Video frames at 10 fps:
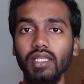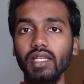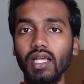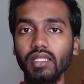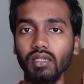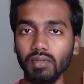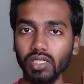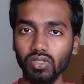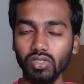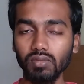தென்
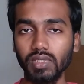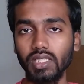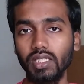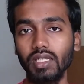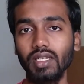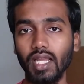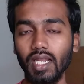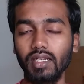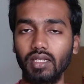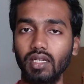அதுக்கப்புறம் இன்னொன்று பார்த்தீங்கன்னா
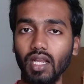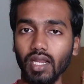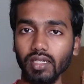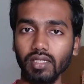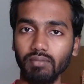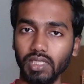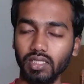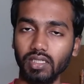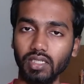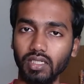லேண்டர் லேண்டர்
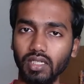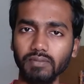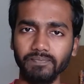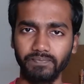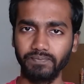பார்த்தீங்கன்னா என்னென்னா